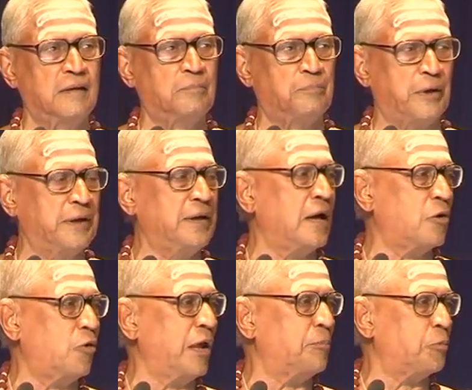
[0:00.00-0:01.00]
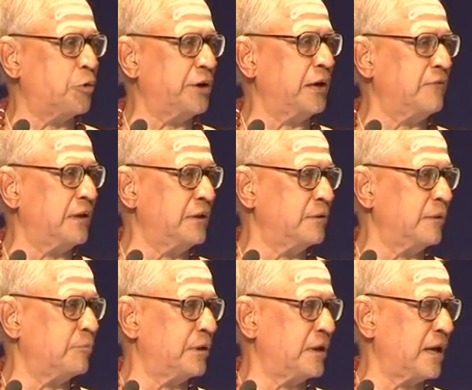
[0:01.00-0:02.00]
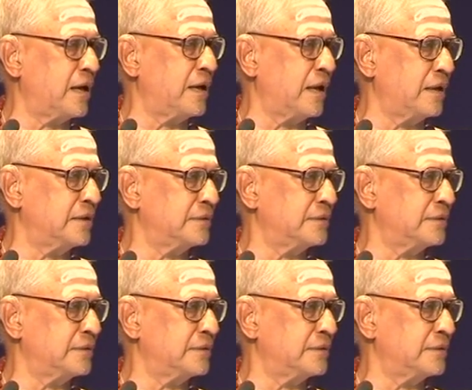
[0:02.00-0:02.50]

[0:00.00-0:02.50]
பெரிய அருளை பொழிய வேண்டும் என்பதாக நான்